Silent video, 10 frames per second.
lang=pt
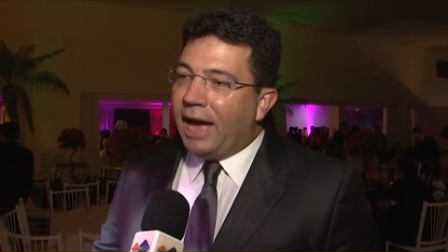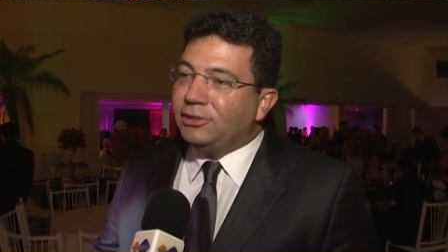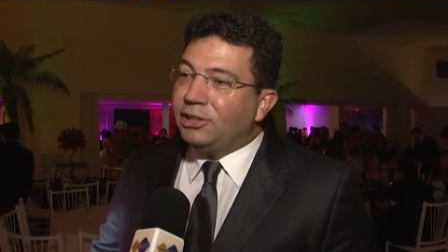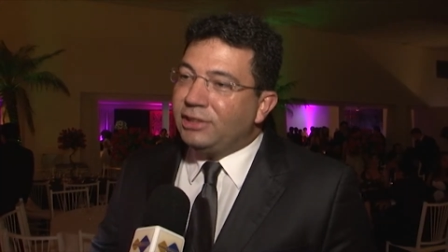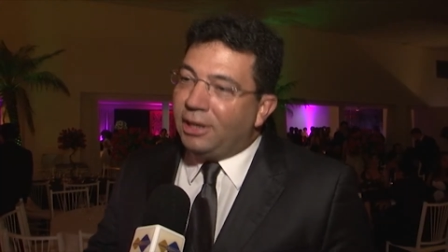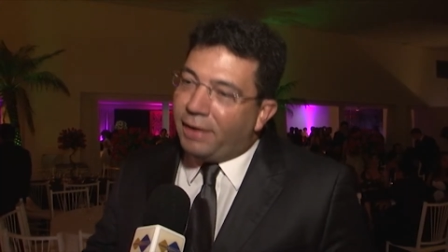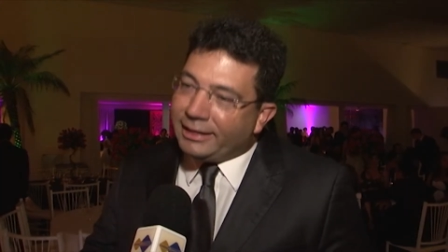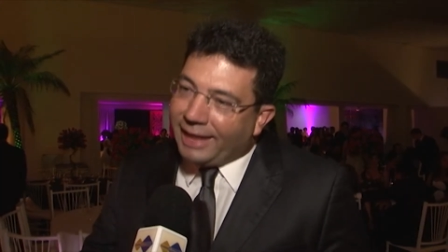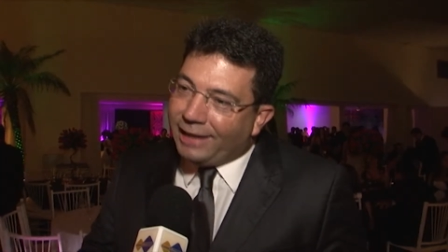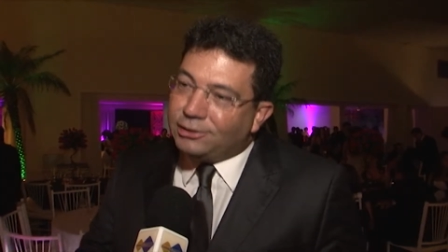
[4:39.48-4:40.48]
A gente não
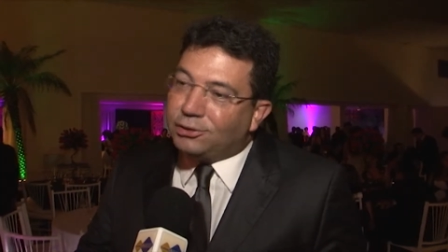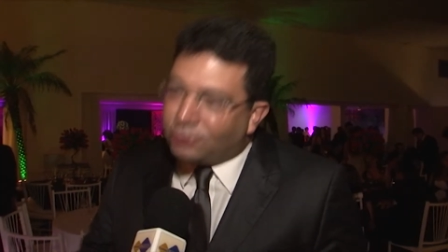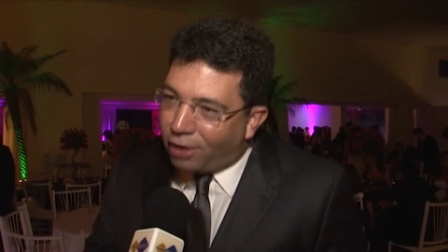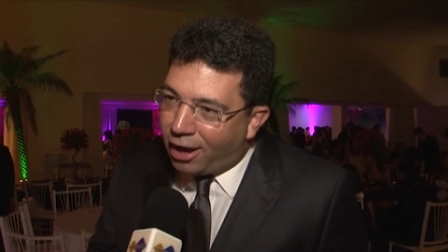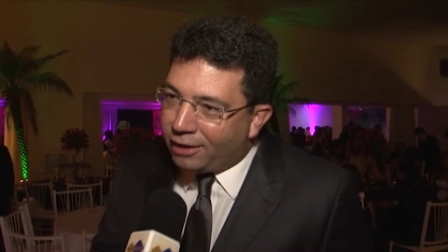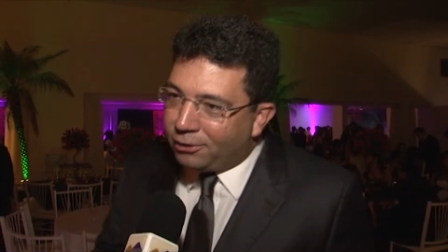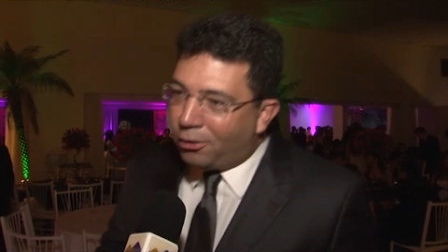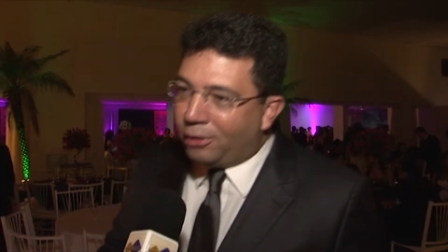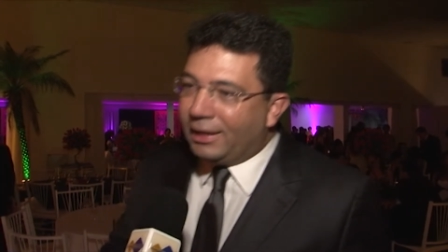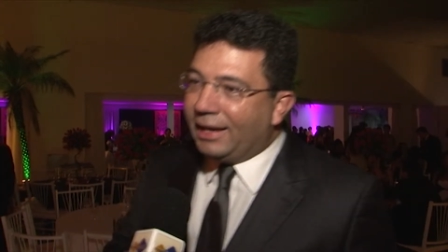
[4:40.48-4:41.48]
atende só no
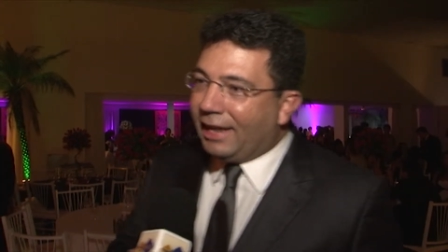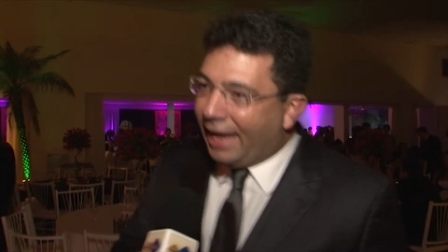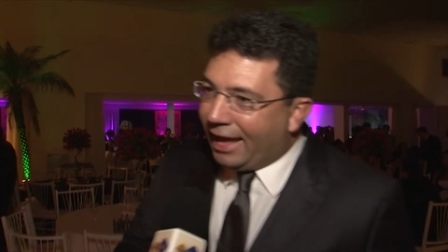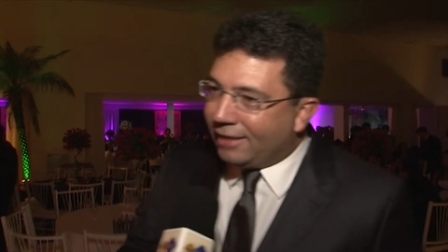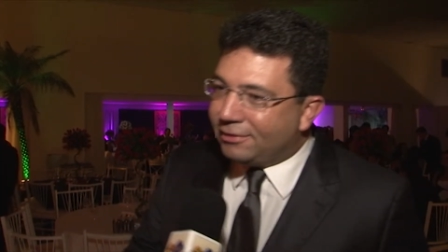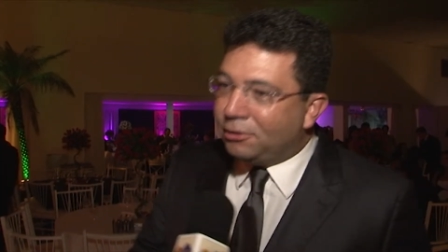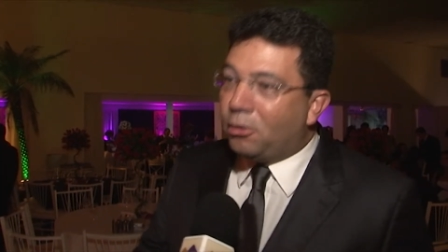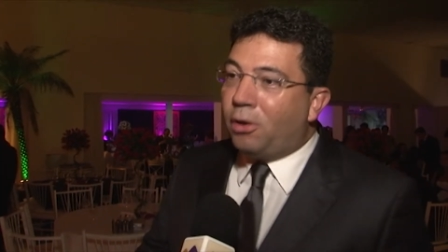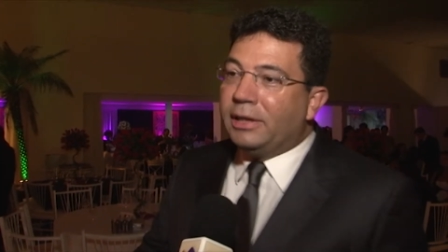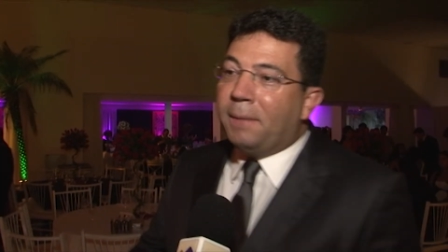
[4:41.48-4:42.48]
Golden Class e no
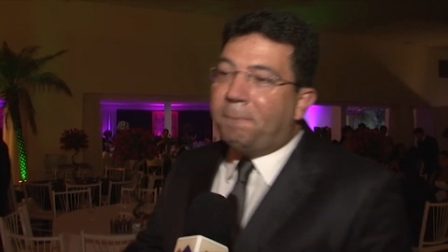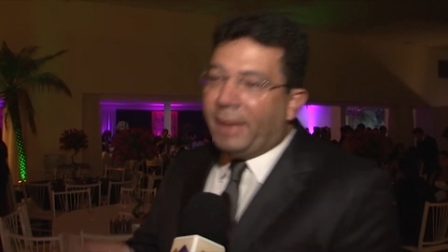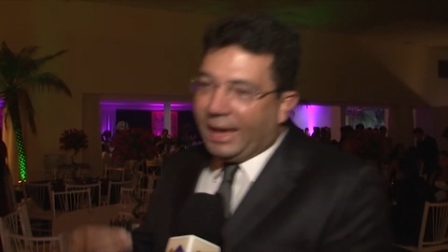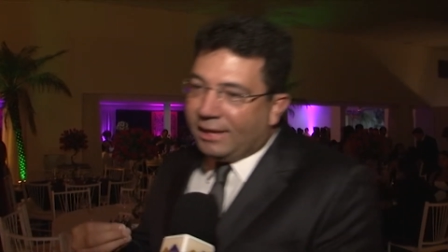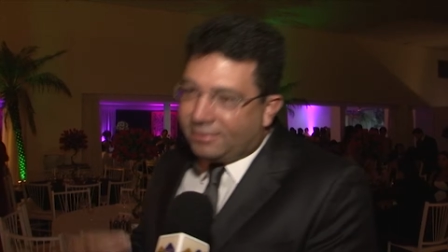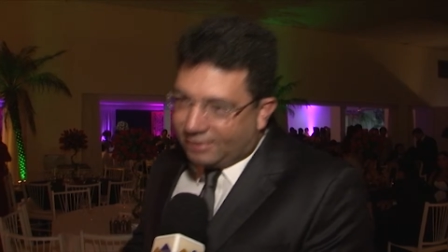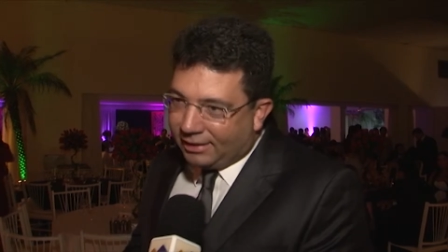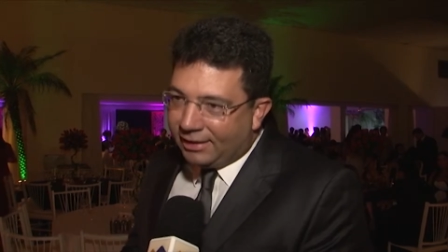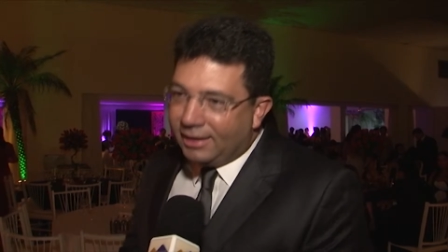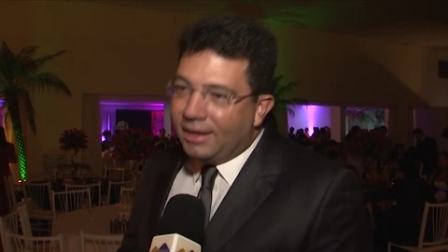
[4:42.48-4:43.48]
Golden Place,
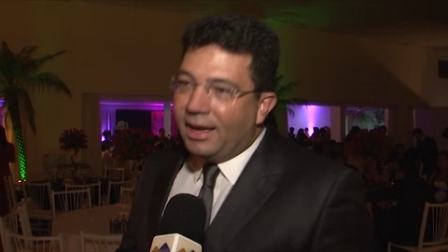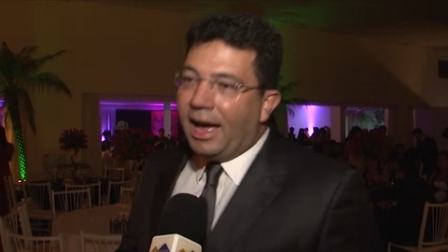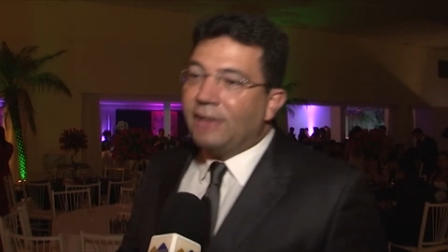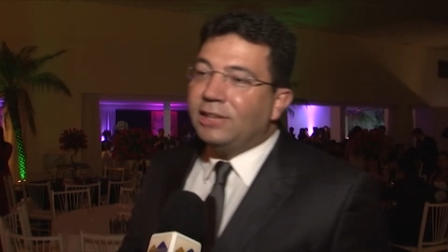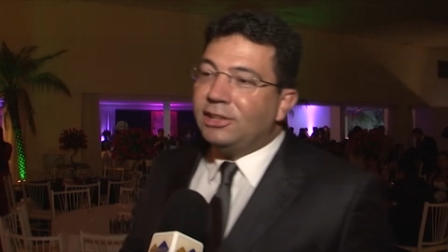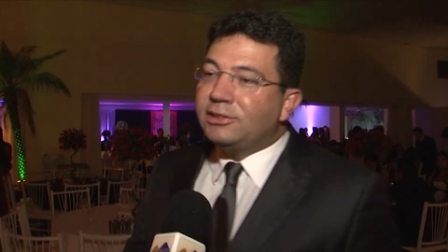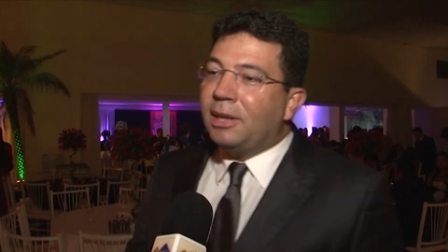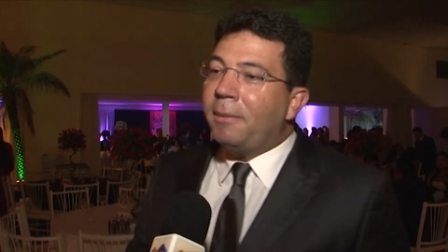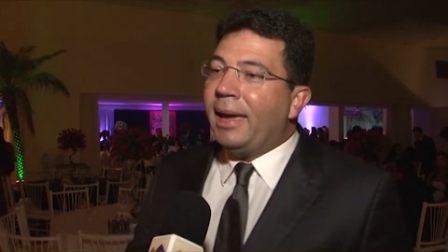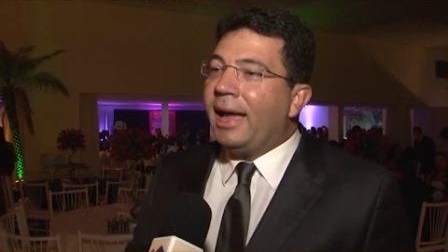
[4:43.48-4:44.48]
a gente
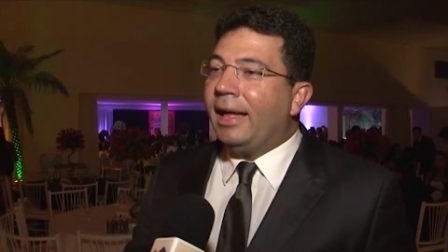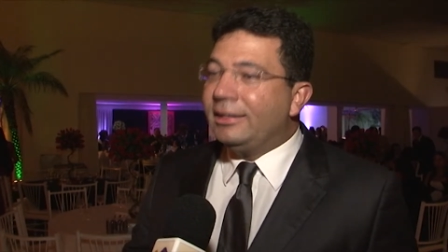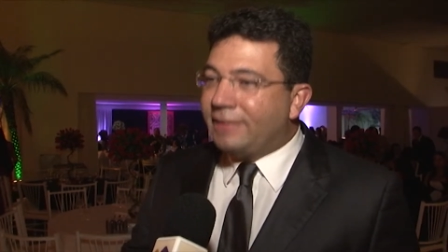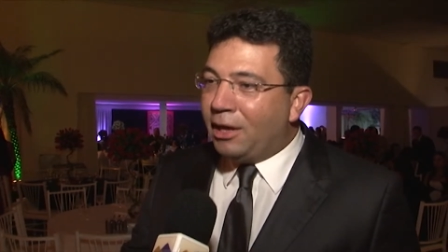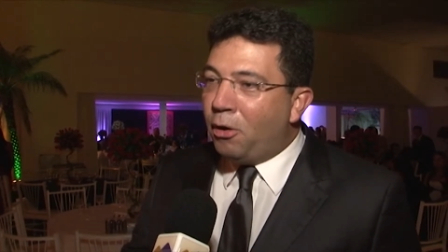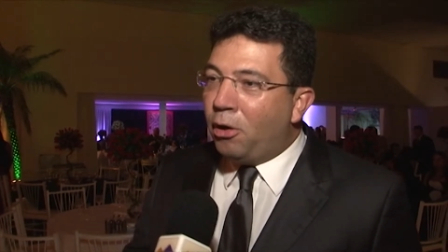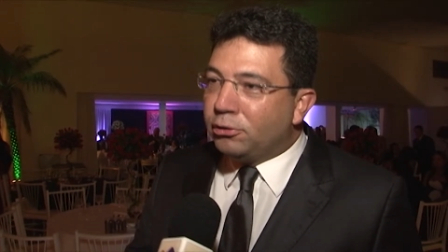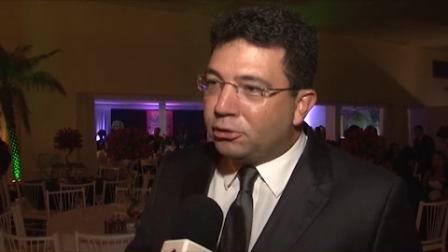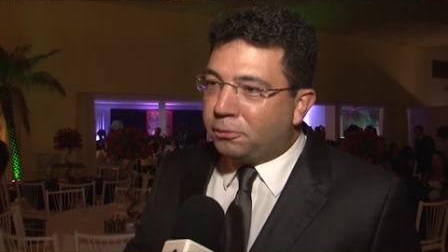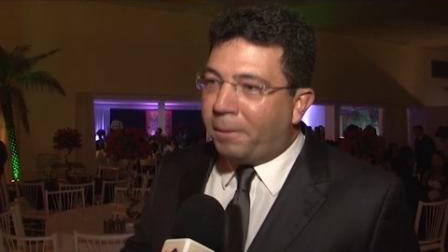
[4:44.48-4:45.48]
também ah, tem
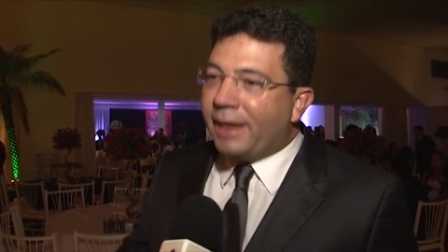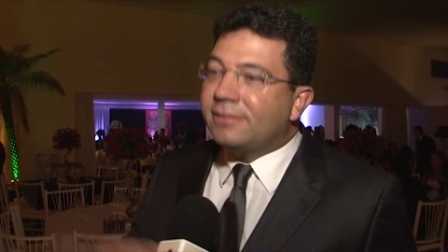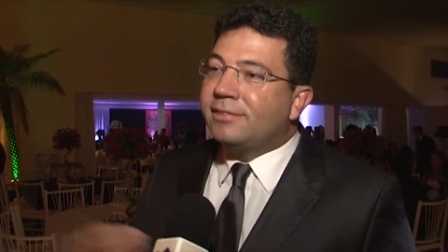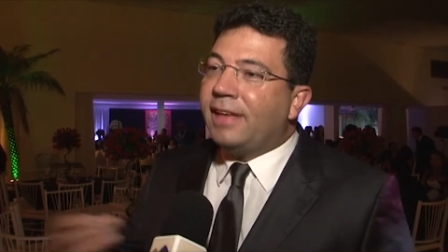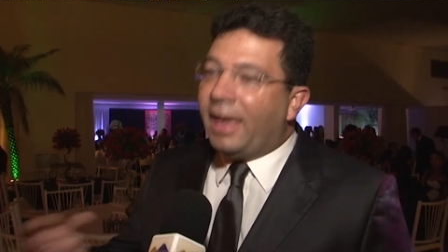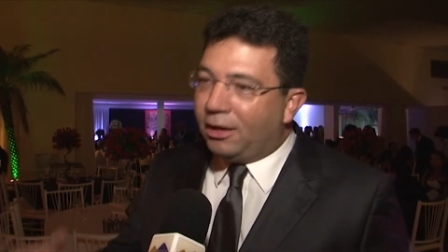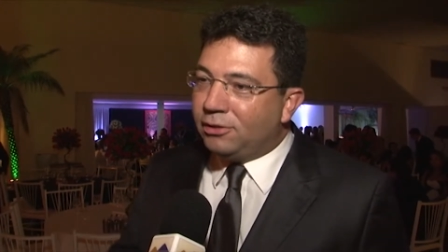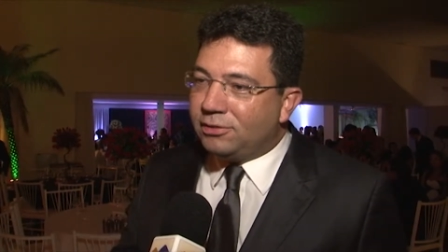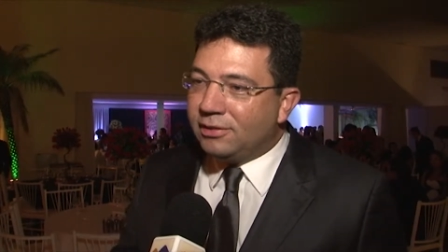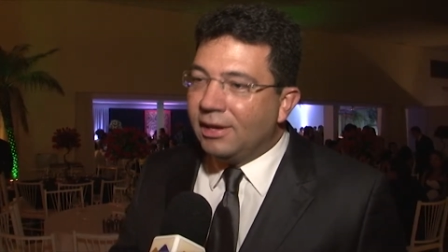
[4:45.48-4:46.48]
outros
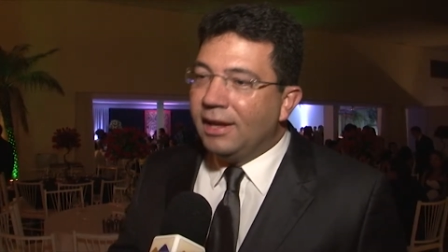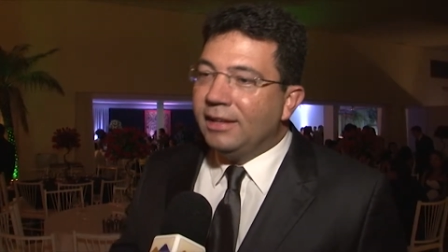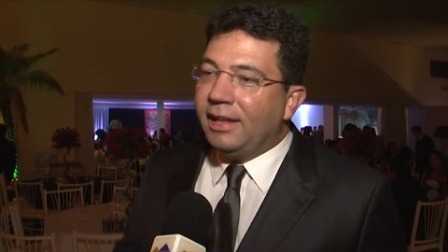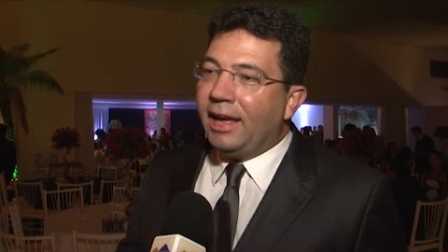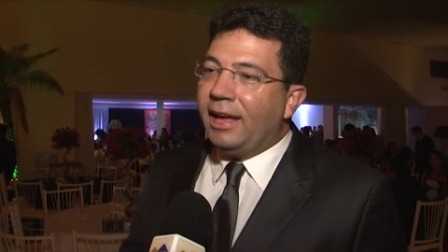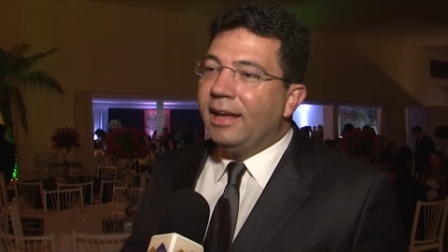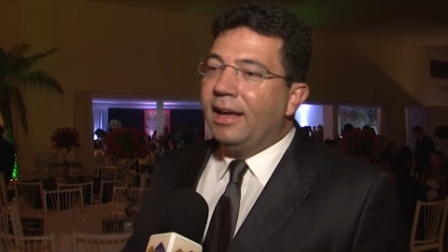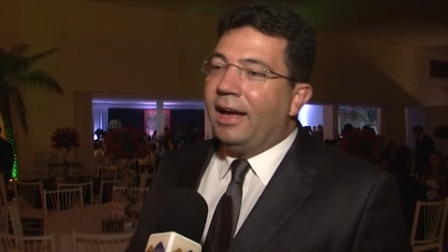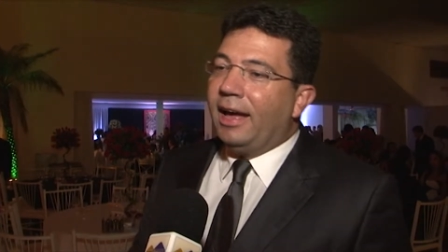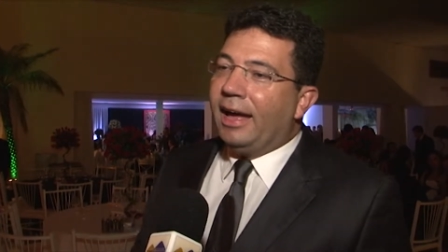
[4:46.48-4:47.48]
parceiros, né?
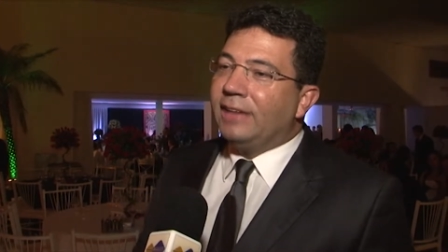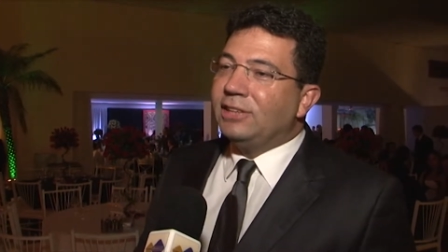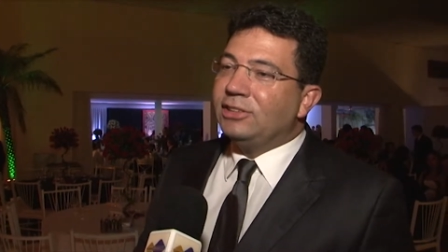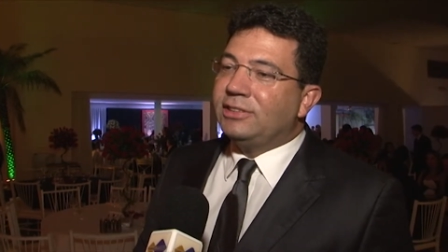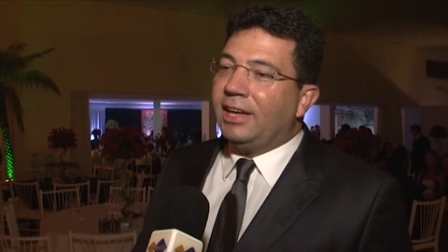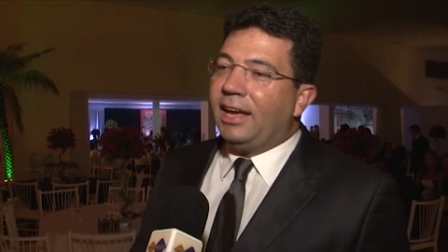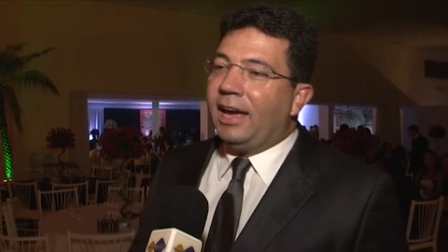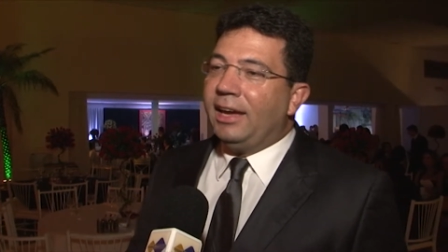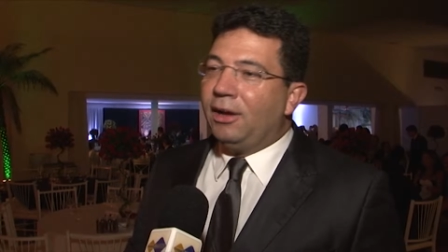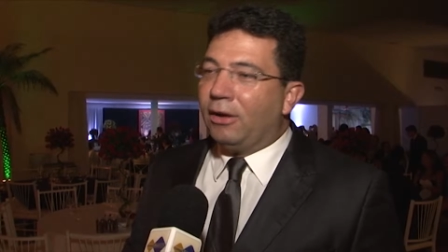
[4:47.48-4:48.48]
A gente tem
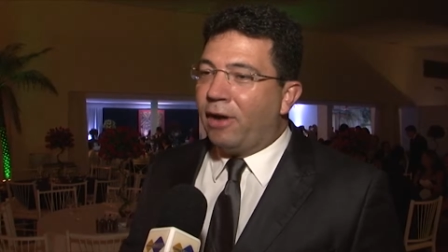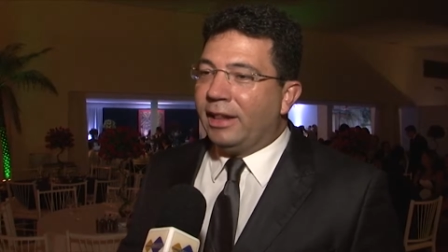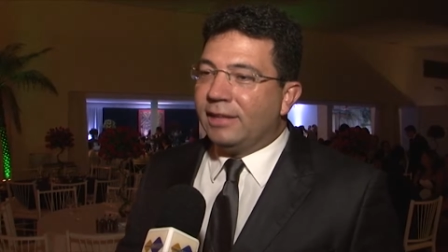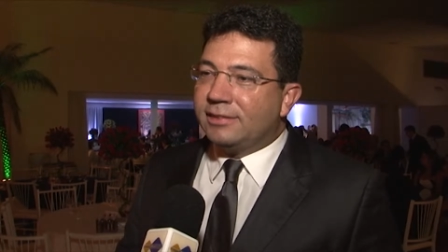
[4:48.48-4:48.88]
aí agora na